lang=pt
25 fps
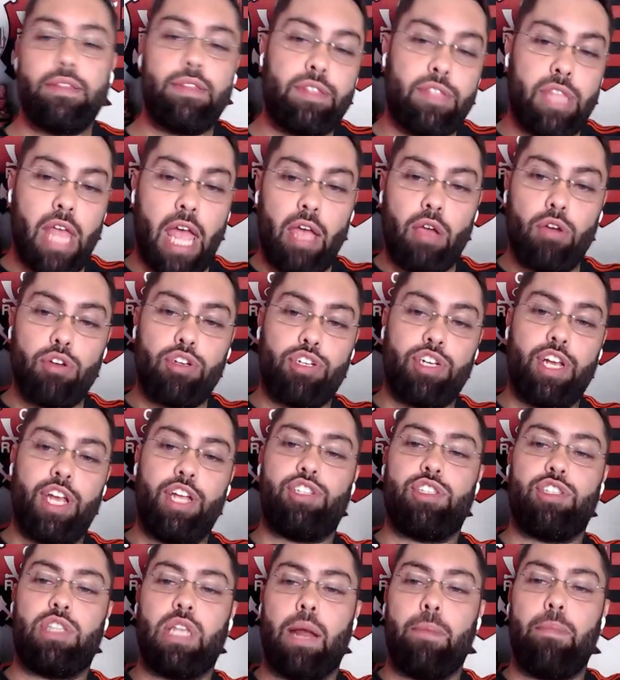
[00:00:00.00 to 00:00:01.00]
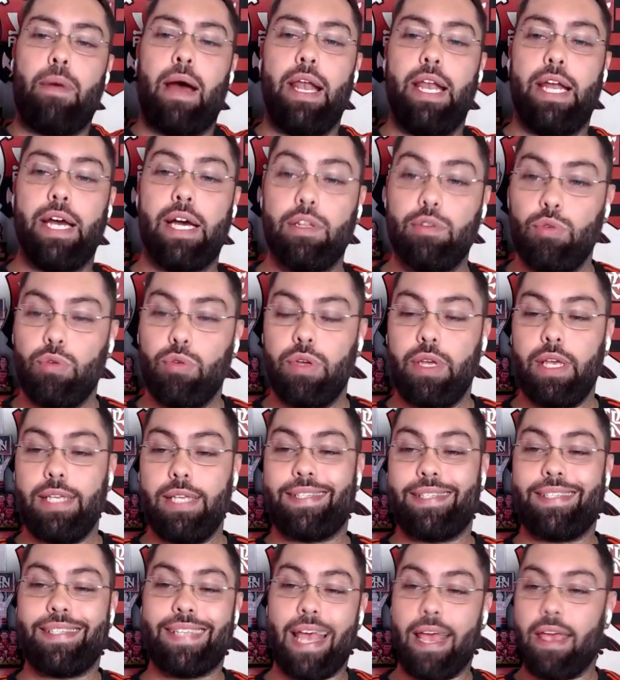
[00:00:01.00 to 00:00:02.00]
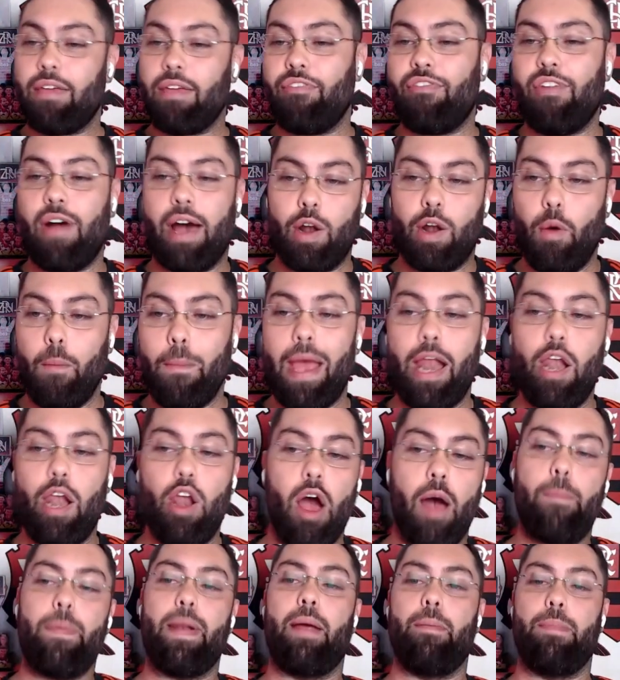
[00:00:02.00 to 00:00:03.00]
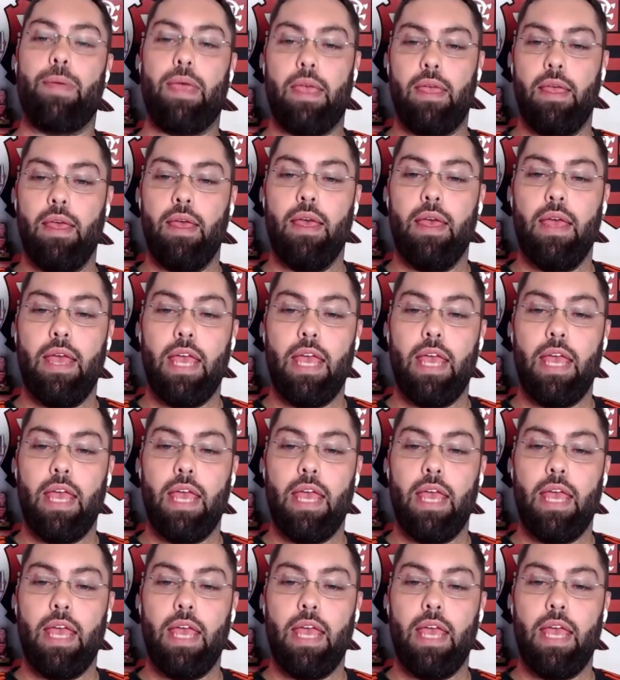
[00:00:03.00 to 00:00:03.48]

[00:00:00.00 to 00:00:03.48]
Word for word: Tenho gente trabalhando e sei que farão melhor para mim